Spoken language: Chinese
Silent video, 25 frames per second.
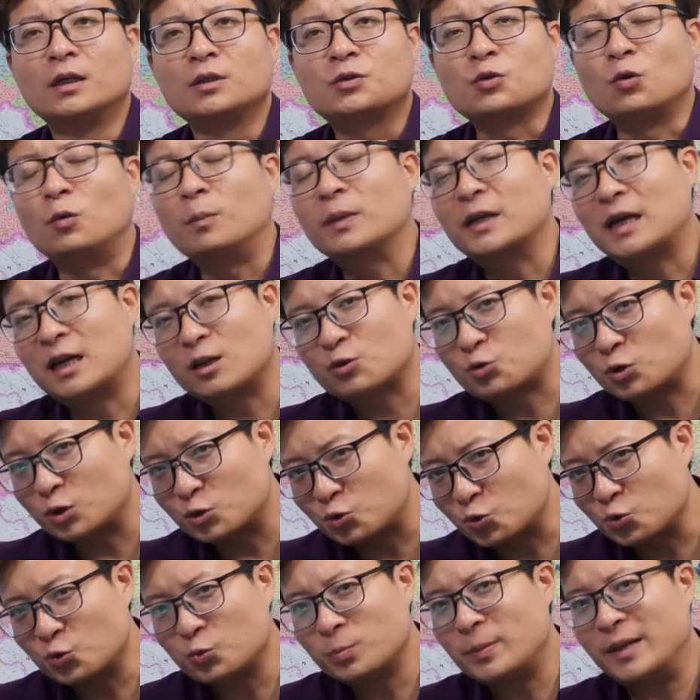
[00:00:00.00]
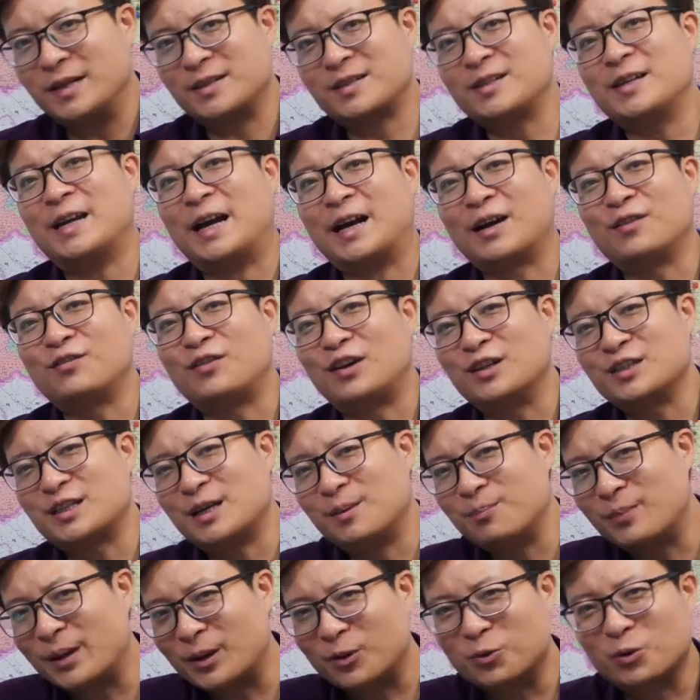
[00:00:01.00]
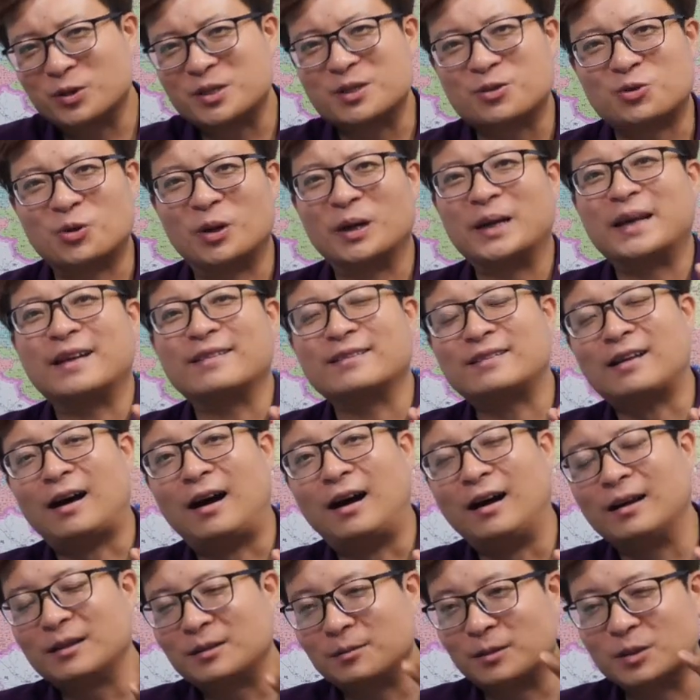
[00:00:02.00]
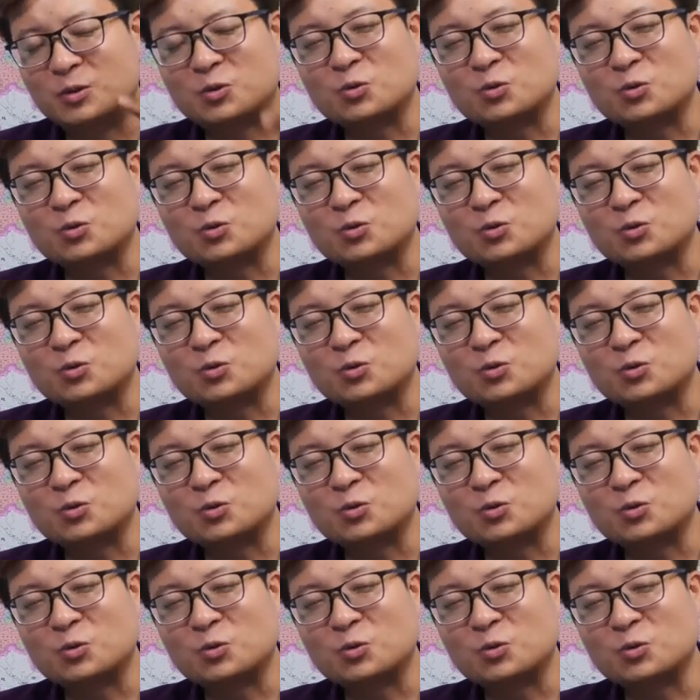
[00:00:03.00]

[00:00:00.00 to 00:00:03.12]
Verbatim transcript: 就我们刚刚说，中美是两个方向，美国是存量大，是吧？